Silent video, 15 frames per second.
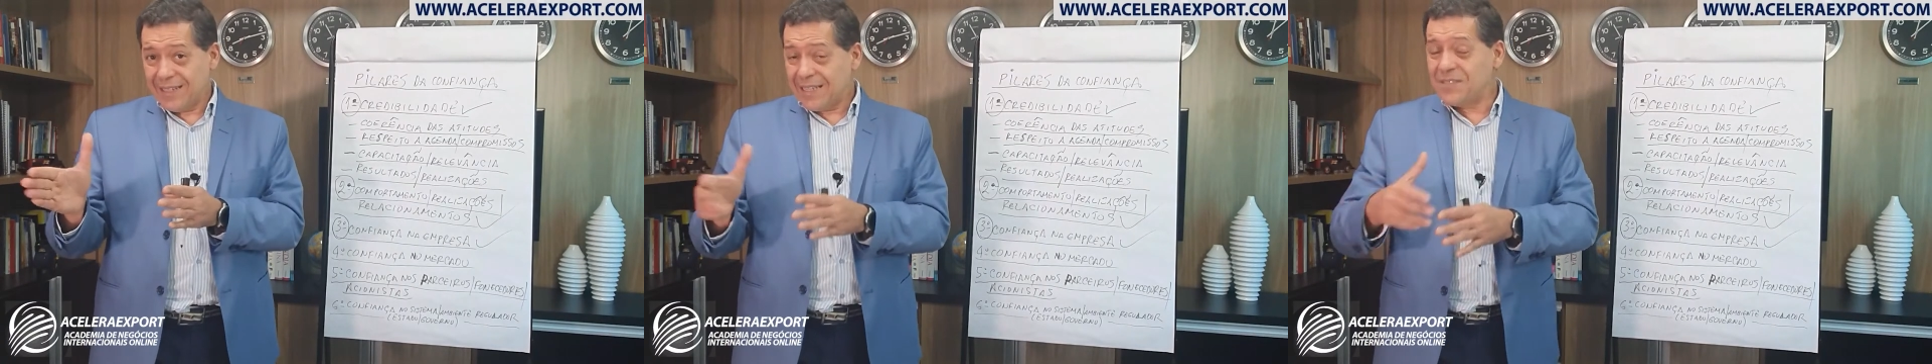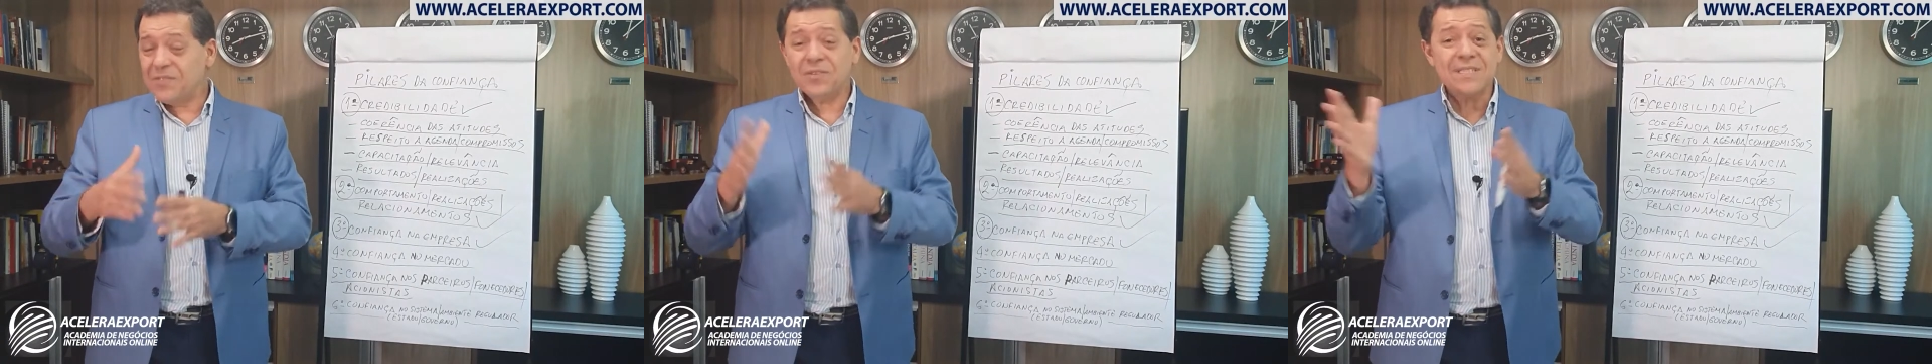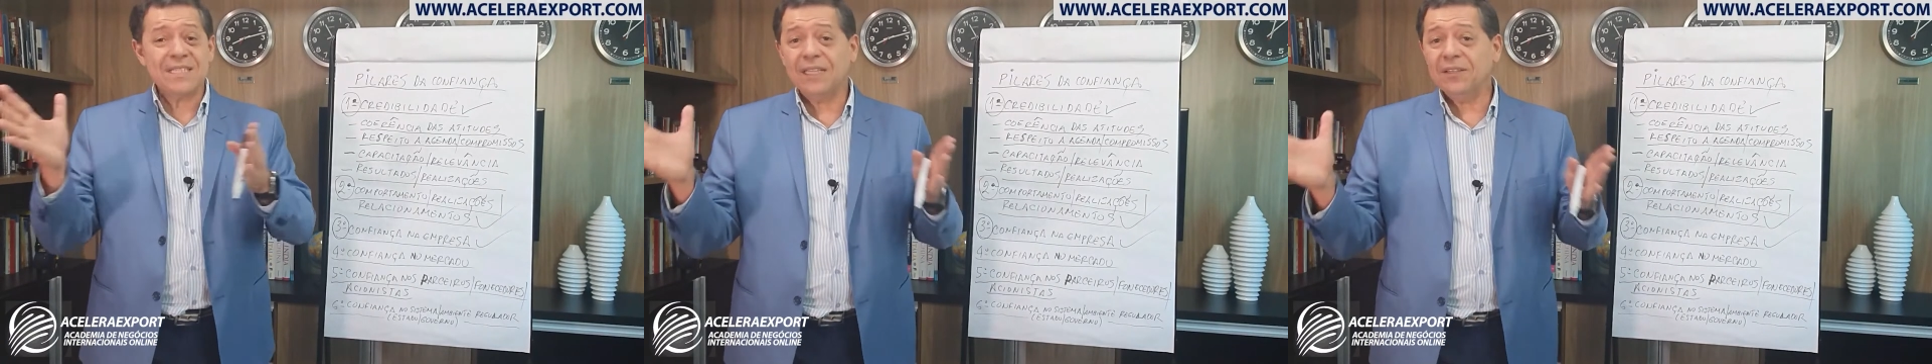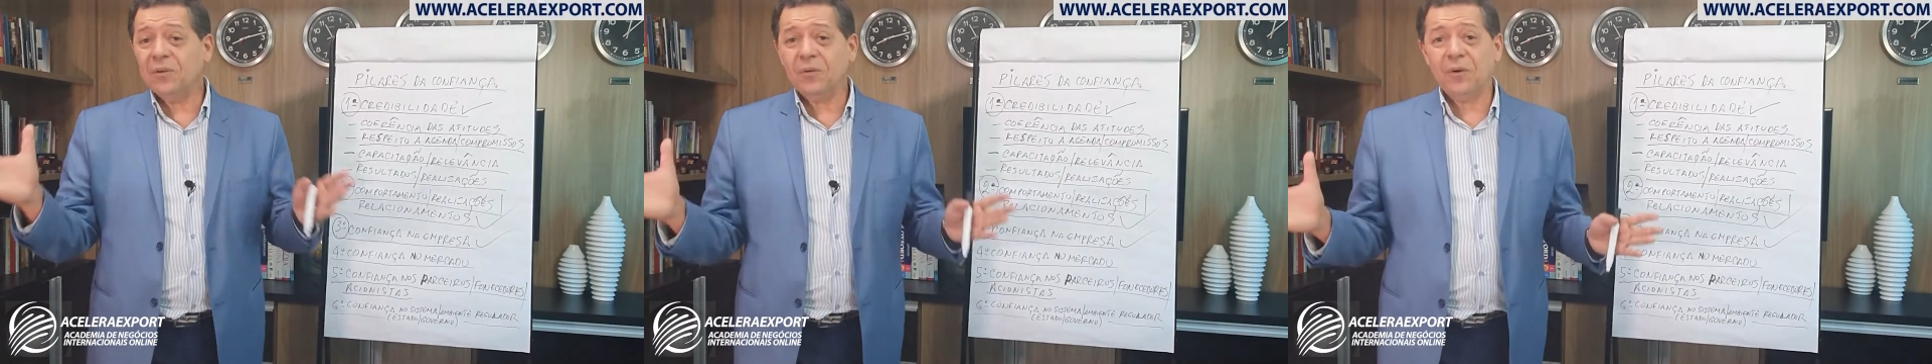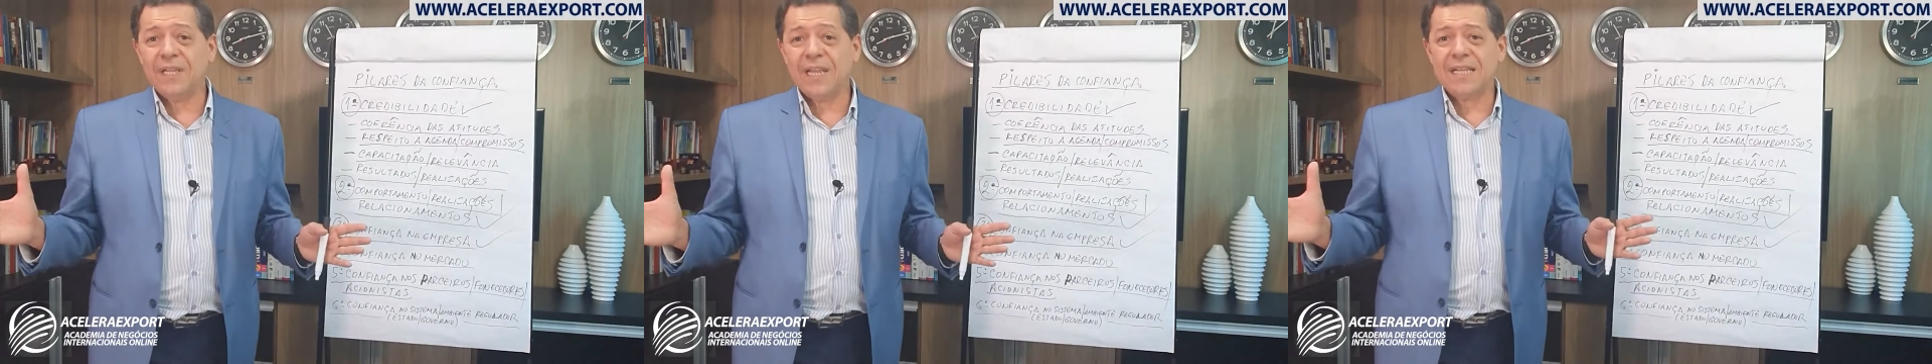Se você não
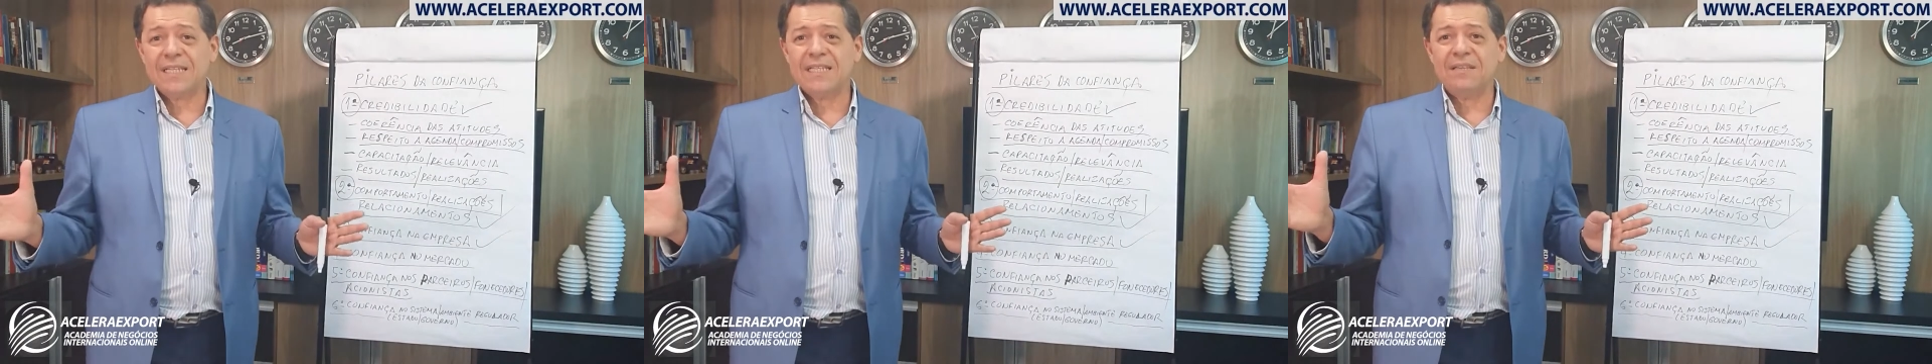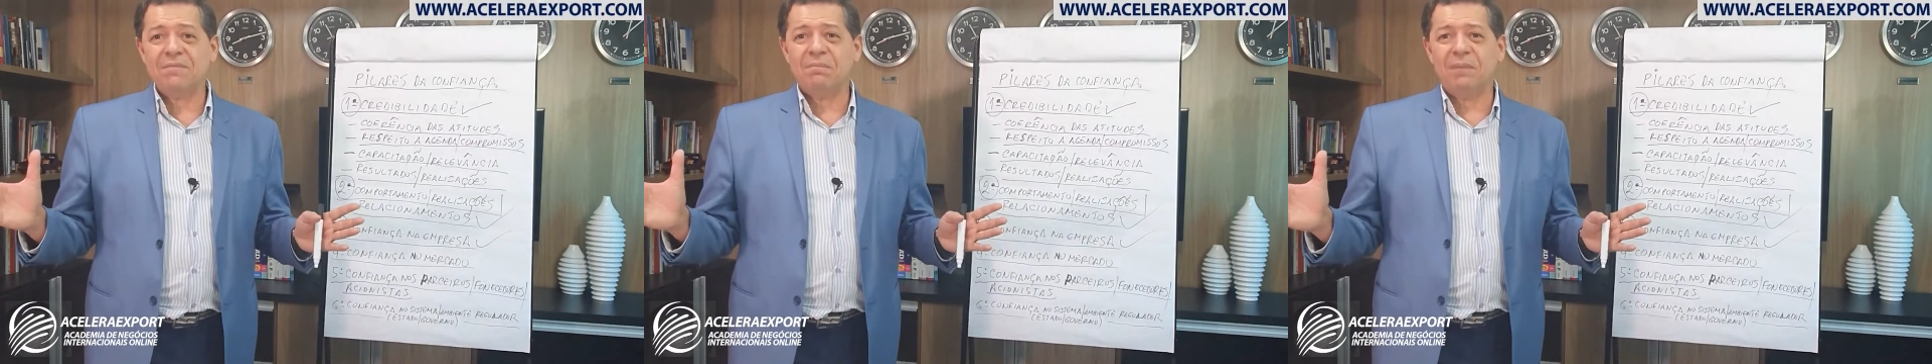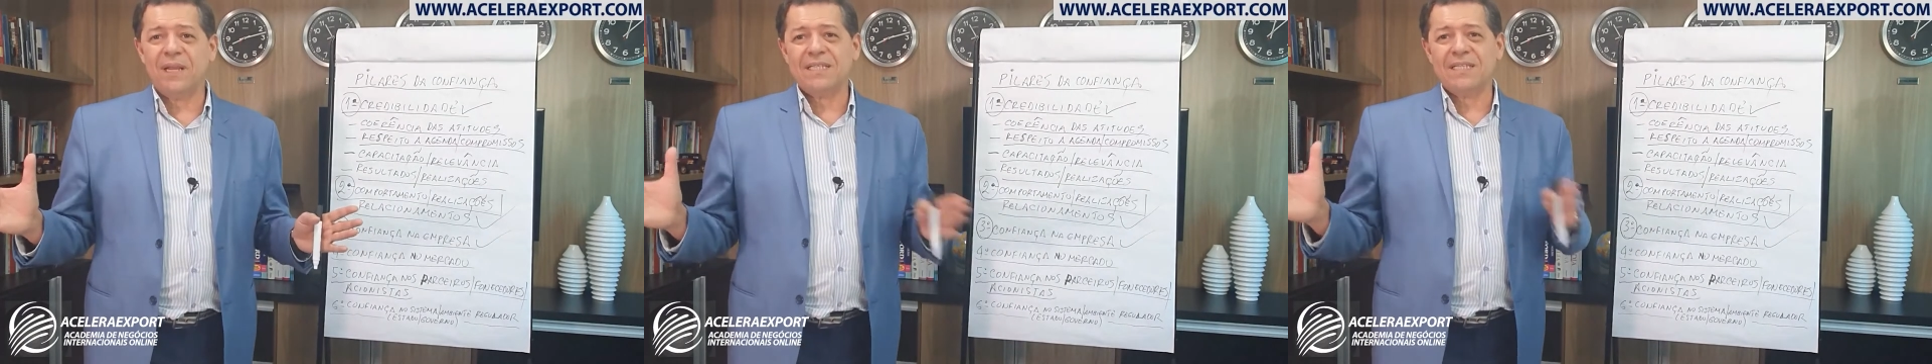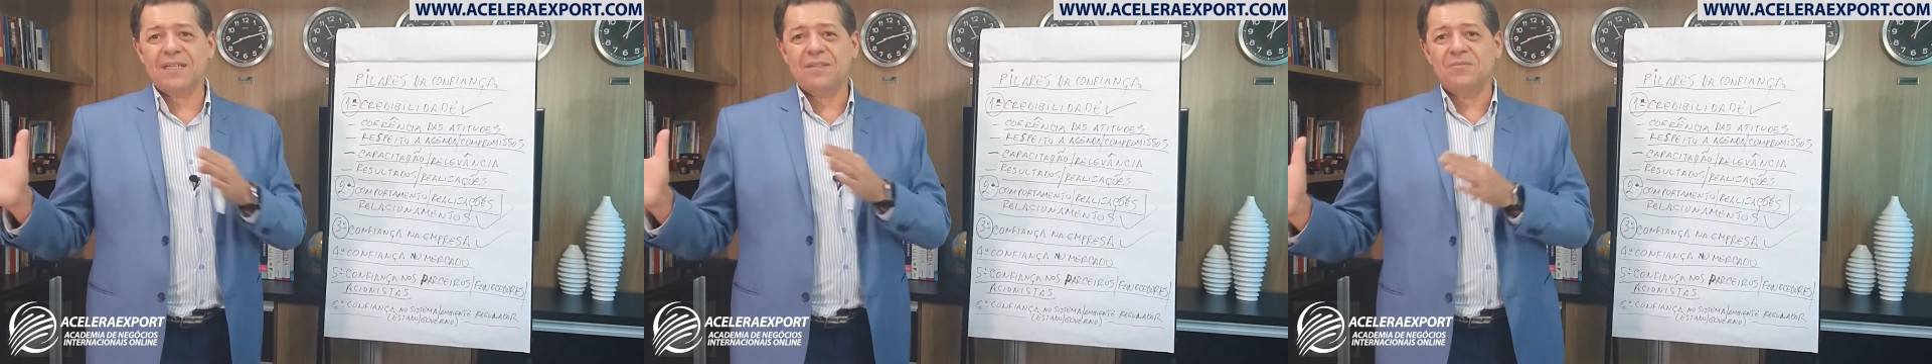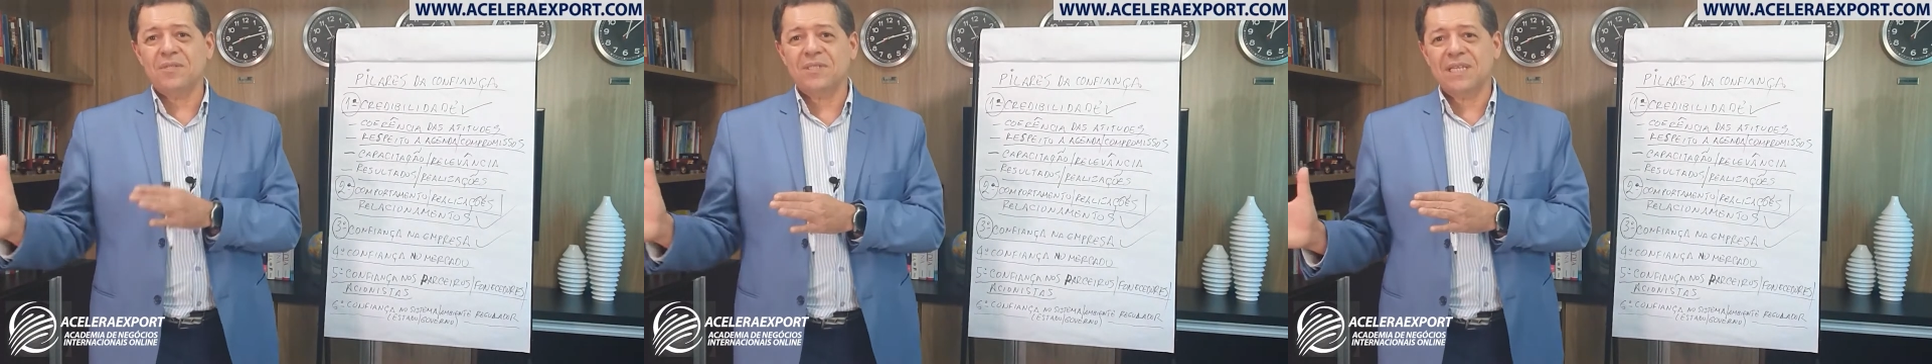conhece a empresa
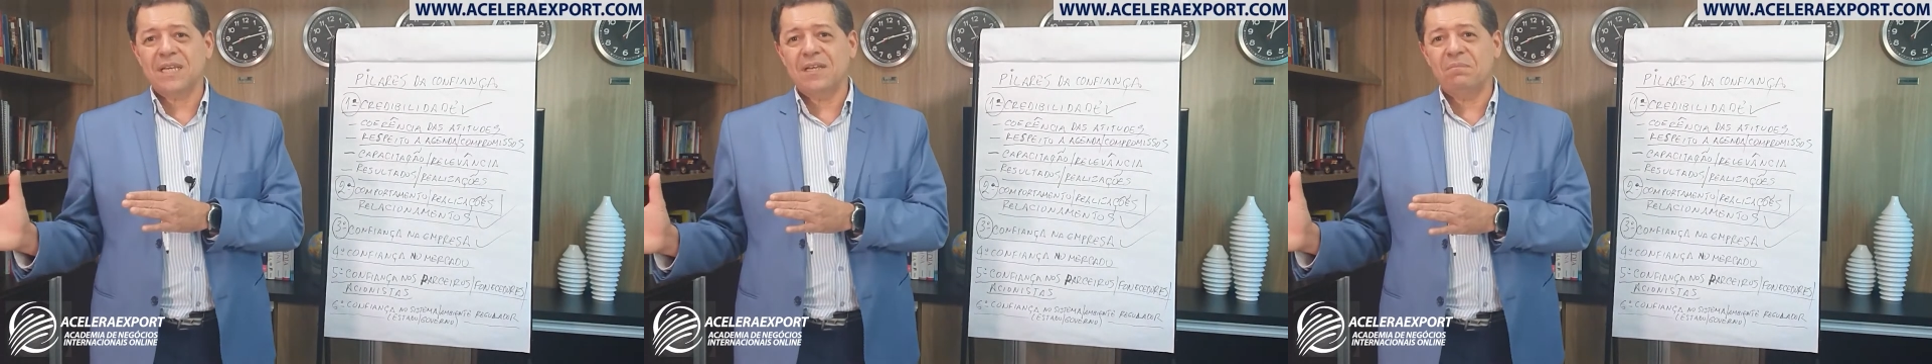que você